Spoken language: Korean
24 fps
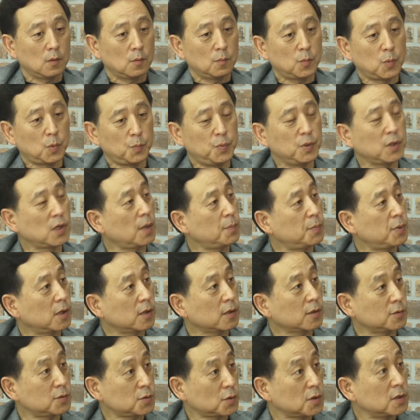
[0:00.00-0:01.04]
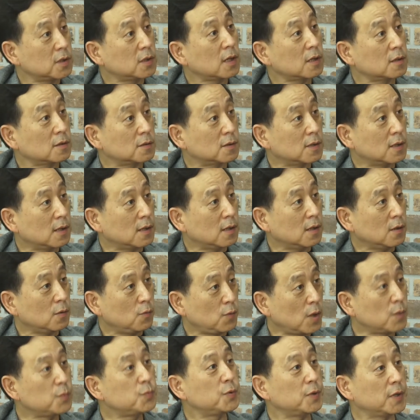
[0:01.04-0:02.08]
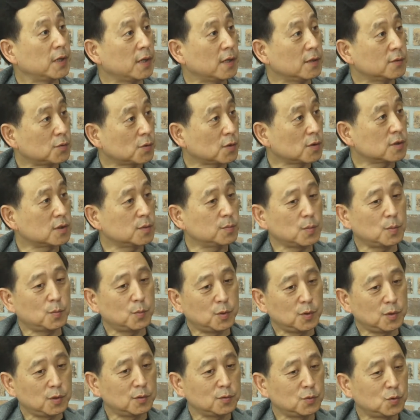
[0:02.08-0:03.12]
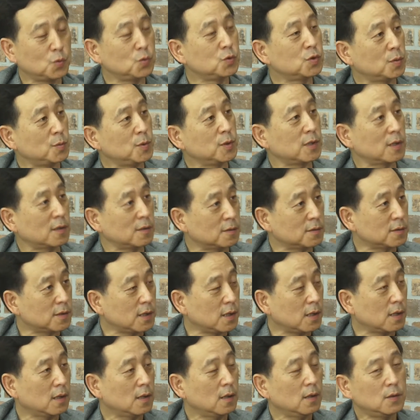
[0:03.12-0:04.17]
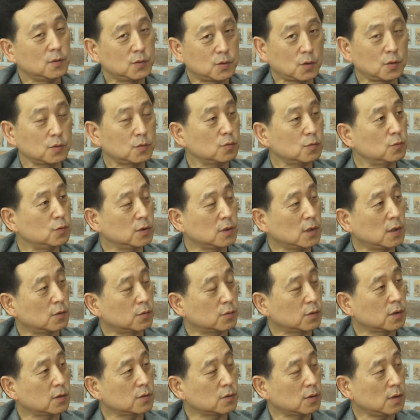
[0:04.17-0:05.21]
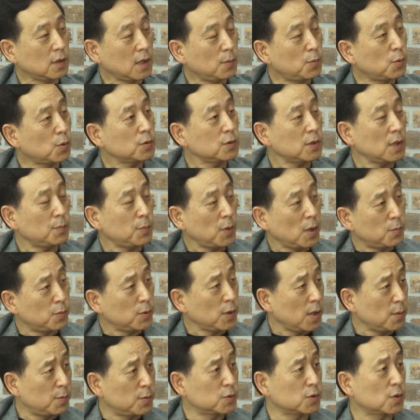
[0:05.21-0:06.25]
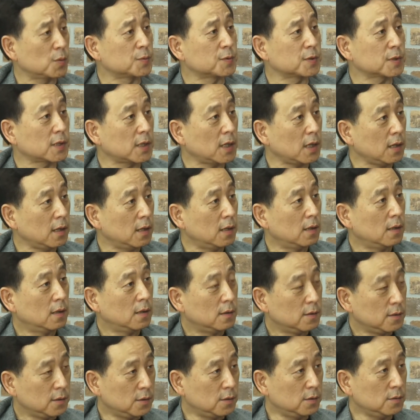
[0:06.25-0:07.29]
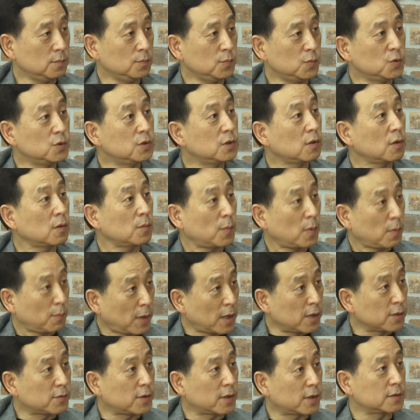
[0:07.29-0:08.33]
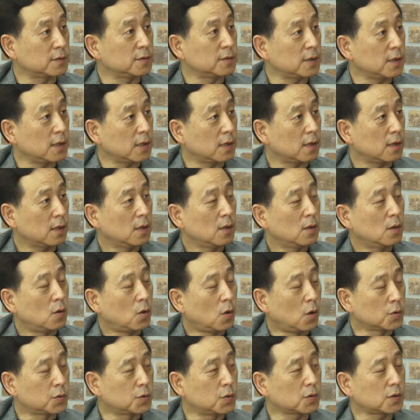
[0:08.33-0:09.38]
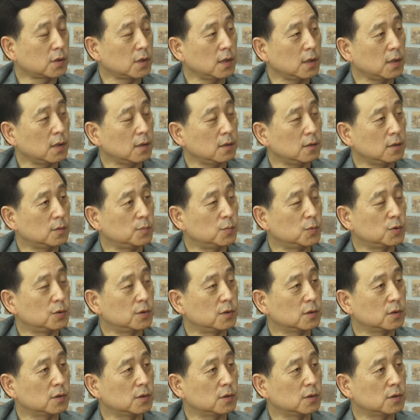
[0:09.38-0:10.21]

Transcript: 뭐 비가피라는 게 저기 있다는데 외부에 저기 있으면 뭐 이런 좋은 점이 있다는데 저건 또 우리가 어떻게 저거 해보고 해볼, 해볼 수 없을까? 이런 분들이 많을 것 같은데 네. 어떻게 이런 분들이